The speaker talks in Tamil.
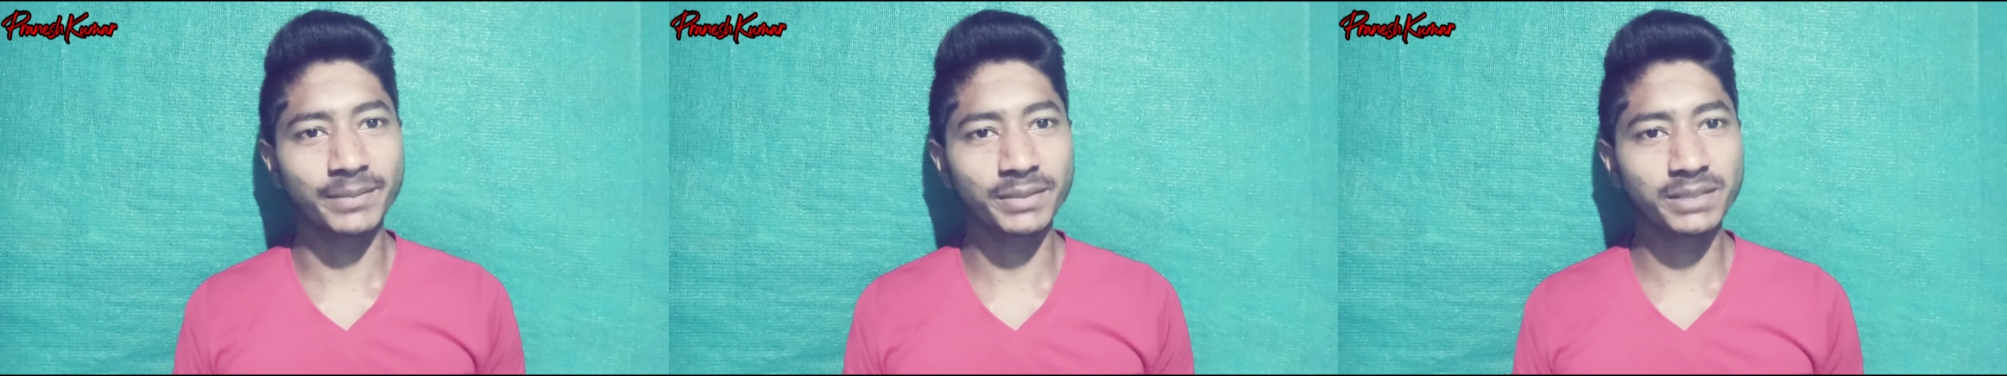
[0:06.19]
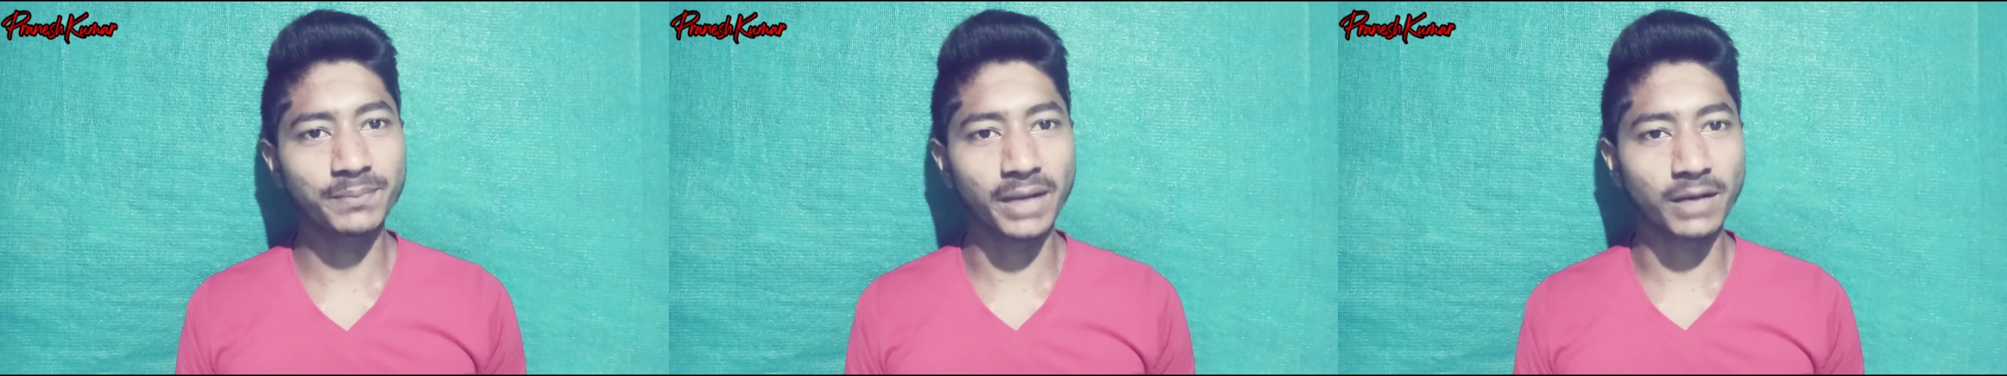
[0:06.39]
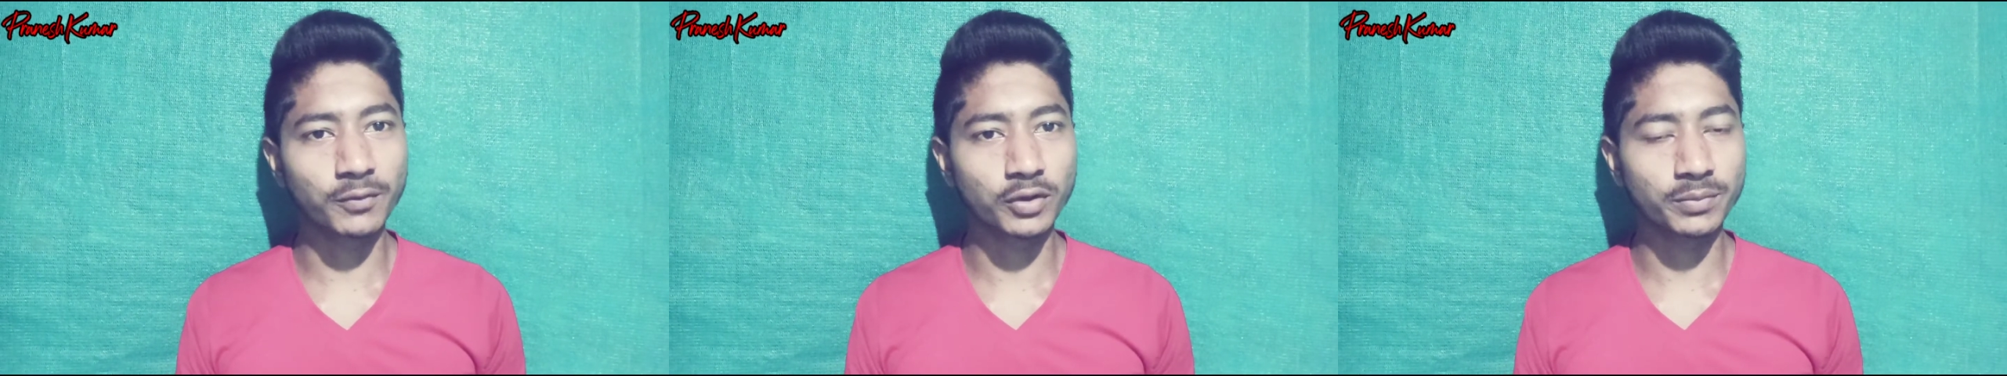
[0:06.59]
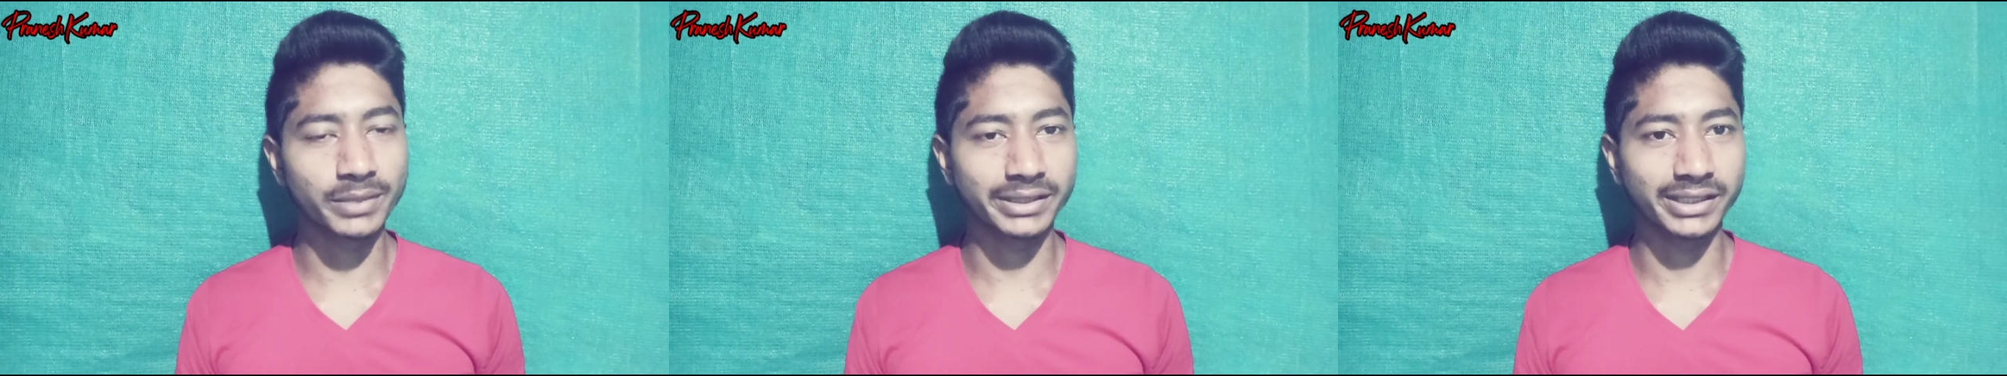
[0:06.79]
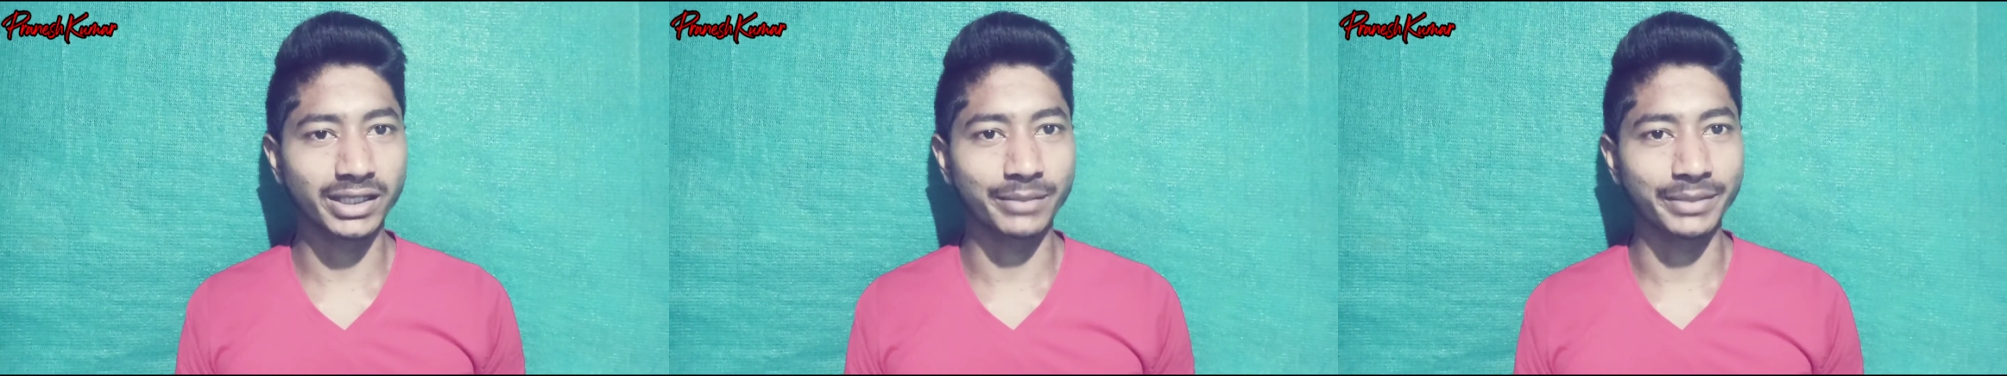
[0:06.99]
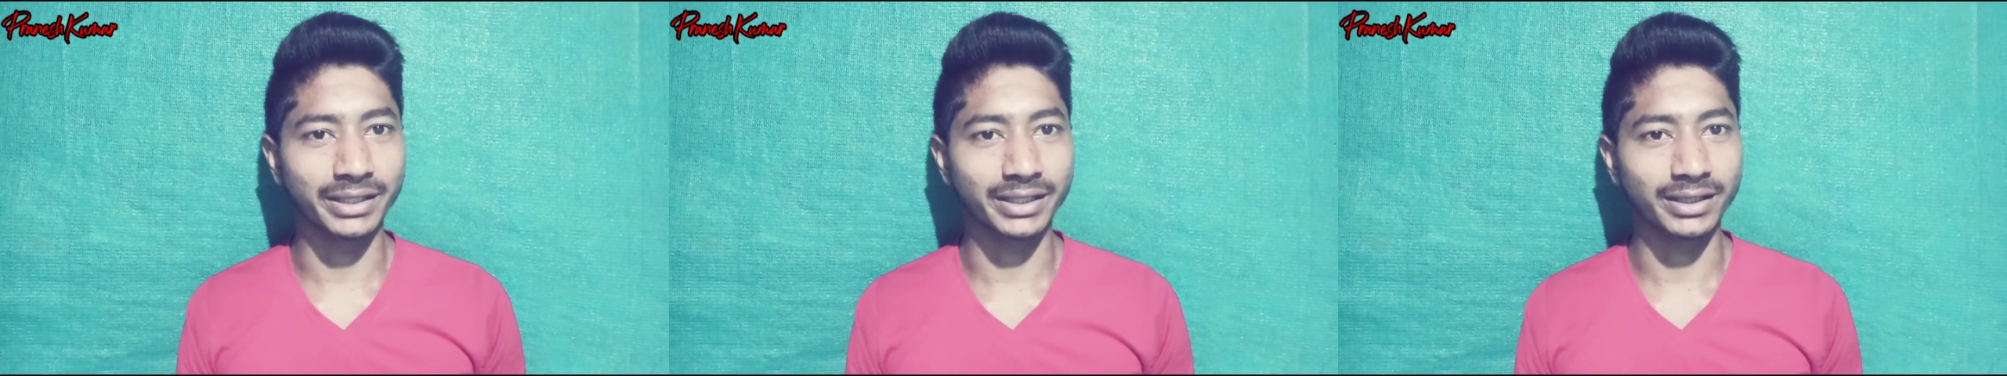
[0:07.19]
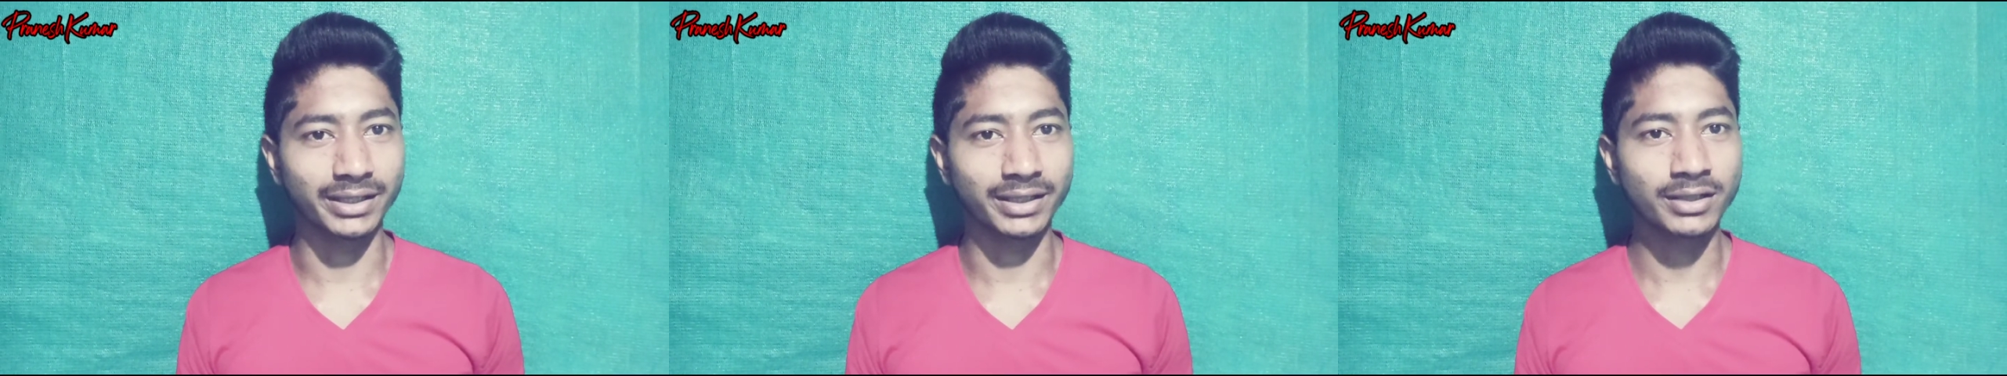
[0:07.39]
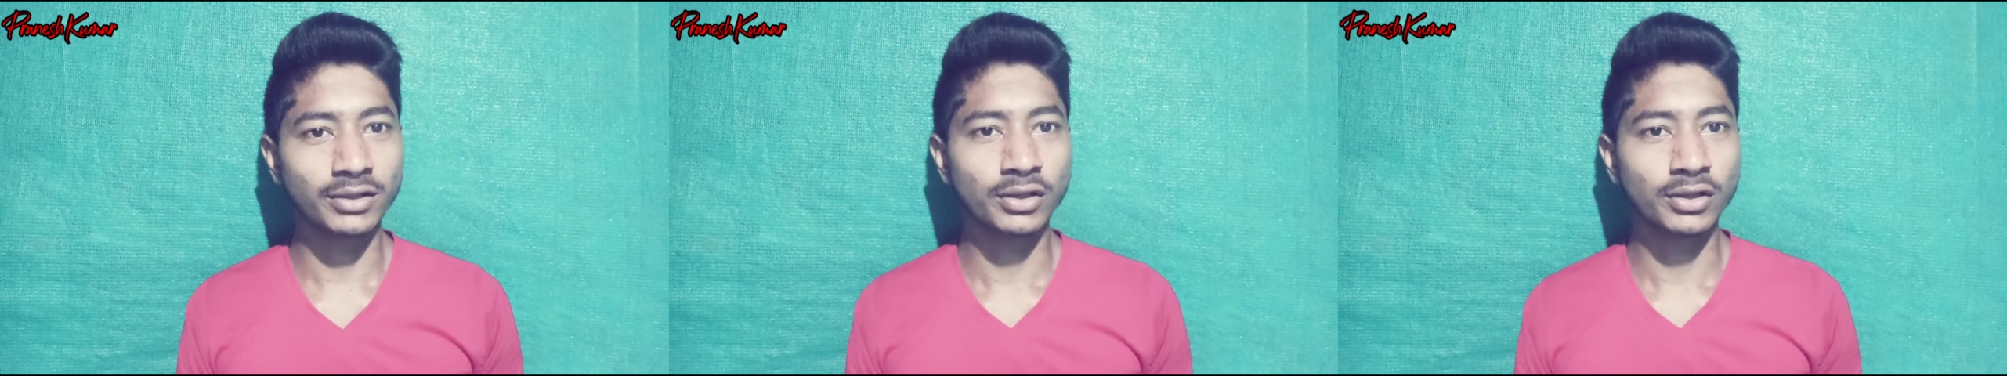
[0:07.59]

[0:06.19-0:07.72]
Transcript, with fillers: பற்றி பார்க்க போகிறோன்னு பார்த்தீங்க அப்படின்னா